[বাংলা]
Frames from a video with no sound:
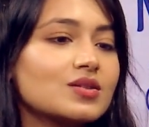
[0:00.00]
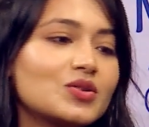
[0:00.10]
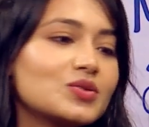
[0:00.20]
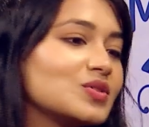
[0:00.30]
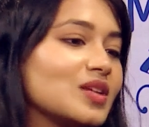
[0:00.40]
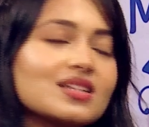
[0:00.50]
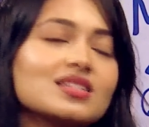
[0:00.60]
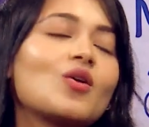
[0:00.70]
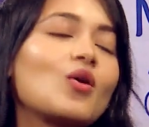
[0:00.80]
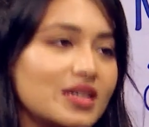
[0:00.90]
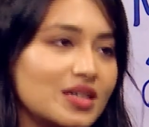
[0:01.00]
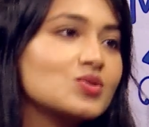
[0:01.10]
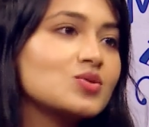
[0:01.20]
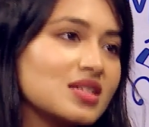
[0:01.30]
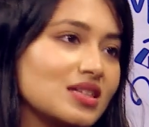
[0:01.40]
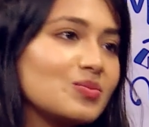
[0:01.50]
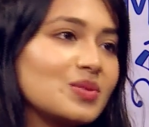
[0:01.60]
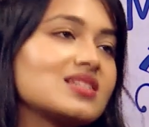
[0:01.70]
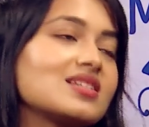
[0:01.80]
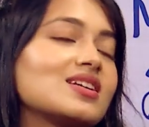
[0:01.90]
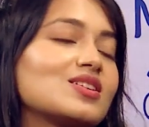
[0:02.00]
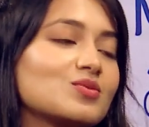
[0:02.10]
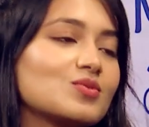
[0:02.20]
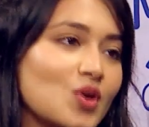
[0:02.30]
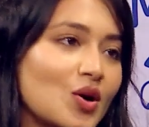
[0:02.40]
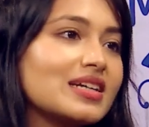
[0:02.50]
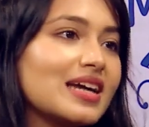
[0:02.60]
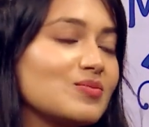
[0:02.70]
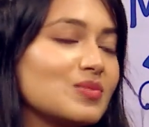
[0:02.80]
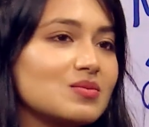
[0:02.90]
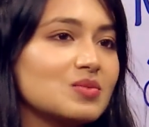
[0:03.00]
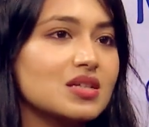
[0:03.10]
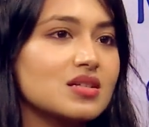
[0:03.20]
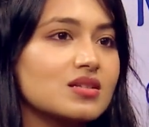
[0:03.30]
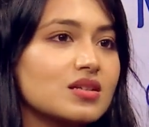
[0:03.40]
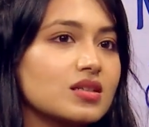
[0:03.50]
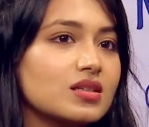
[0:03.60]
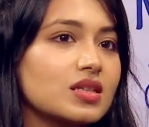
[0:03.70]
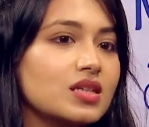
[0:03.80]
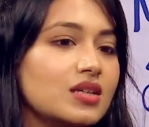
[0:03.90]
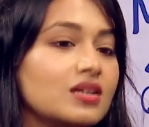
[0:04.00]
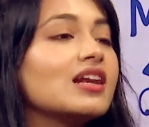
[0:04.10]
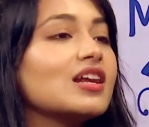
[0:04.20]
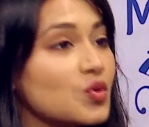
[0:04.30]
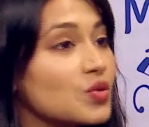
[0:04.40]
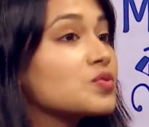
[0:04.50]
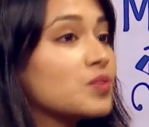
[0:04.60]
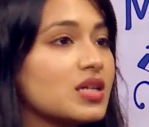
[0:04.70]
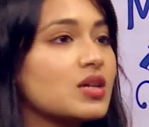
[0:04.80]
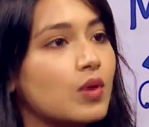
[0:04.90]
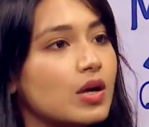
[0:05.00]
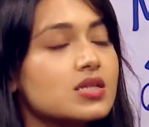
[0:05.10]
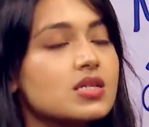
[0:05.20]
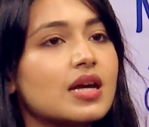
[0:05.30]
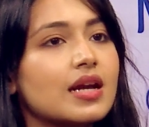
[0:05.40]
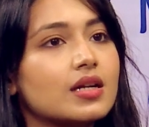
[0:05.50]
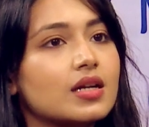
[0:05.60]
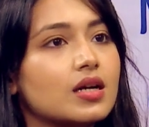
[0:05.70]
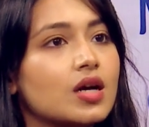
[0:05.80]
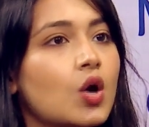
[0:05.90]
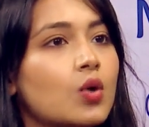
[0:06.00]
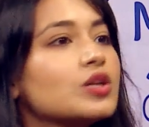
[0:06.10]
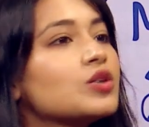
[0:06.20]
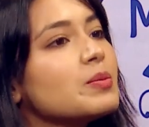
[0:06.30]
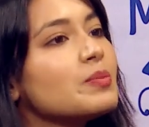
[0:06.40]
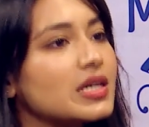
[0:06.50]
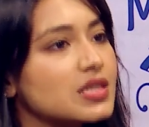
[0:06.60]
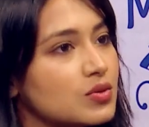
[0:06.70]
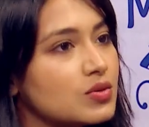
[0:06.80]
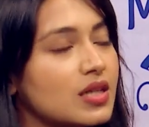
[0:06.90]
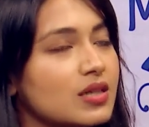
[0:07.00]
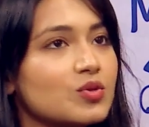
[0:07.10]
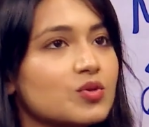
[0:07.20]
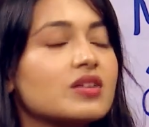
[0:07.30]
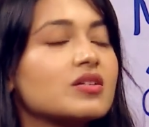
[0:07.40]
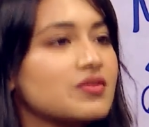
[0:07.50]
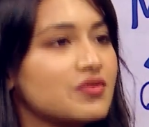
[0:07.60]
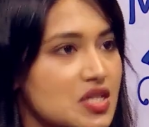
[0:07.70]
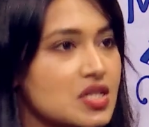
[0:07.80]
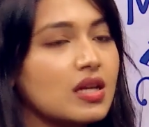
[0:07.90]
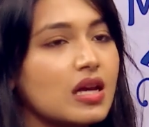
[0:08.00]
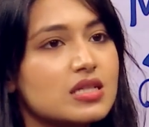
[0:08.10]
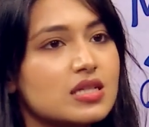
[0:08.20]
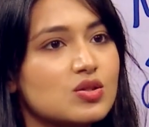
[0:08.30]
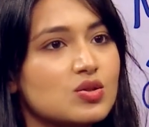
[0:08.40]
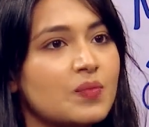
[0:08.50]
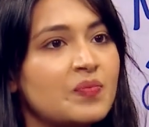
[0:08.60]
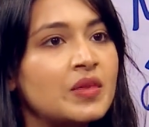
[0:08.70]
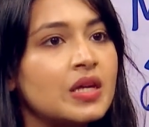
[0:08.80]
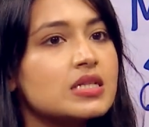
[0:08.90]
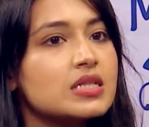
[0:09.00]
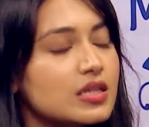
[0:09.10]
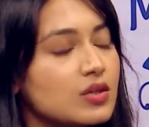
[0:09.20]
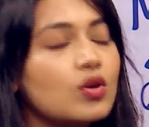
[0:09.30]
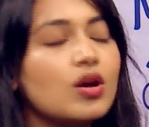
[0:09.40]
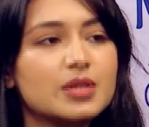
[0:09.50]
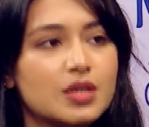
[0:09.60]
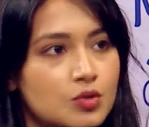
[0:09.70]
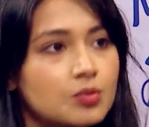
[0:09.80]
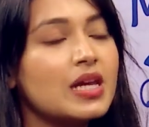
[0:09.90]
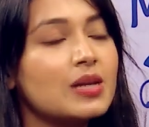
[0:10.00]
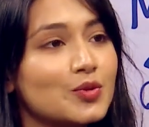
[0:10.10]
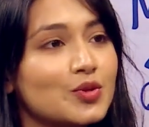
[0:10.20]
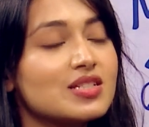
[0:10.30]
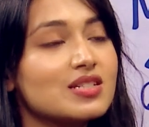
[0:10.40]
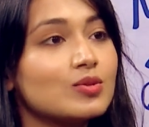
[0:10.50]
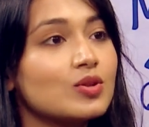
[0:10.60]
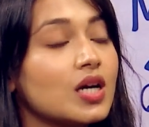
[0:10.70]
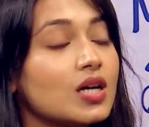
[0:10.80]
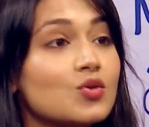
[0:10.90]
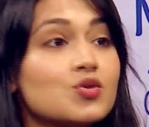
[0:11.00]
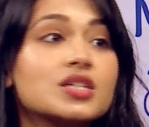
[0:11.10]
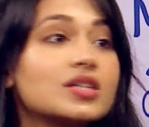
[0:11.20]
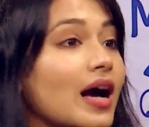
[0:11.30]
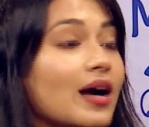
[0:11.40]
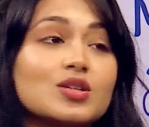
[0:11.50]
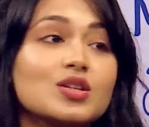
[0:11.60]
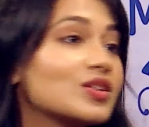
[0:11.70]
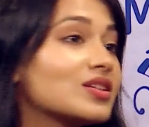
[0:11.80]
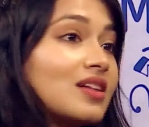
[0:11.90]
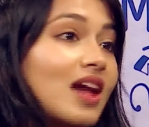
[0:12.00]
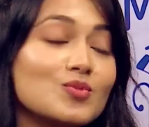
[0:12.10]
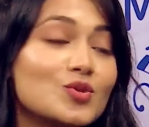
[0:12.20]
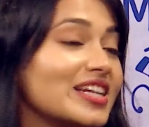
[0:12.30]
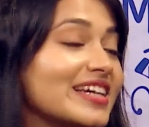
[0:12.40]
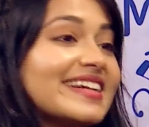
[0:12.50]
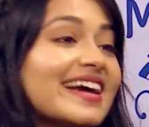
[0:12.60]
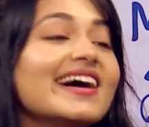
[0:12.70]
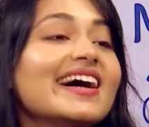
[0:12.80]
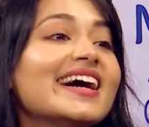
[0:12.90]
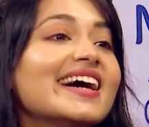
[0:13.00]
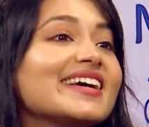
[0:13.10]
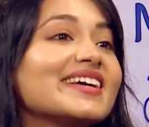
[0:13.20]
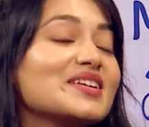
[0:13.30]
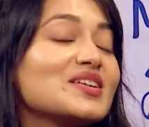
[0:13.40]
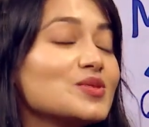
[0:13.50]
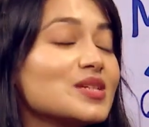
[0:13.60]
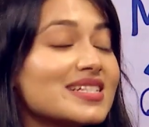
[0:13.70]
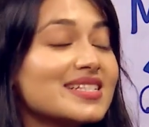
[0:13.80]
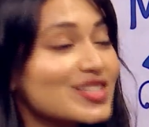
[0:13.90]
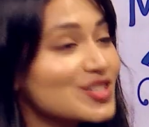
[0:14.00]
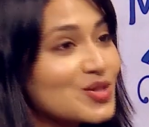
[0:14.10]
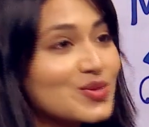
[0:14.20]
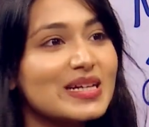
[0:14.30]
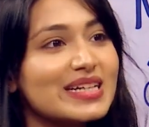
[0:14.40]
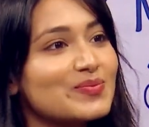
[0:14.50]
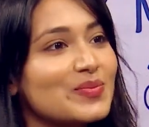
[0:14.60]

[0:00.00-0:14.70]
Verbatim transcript: অতনুদার কাছ থেকে অনেক কিছু শিখতে পেরেছি শর্ট টাইমে বিকজ হি রিয়েলি নোজ হোয়াট হি ওয়ান্টস অ্যান্ড উনি খুবই পার্টিকুলার এবং ওনার একটা ভিশন আছে সো সেইগুলো আমাকে খুব হেল্প করেছে এবং কৌশিক গাঙ্গুলির কথা না বললেই না হি ওয়াজ সাচ আ সুইট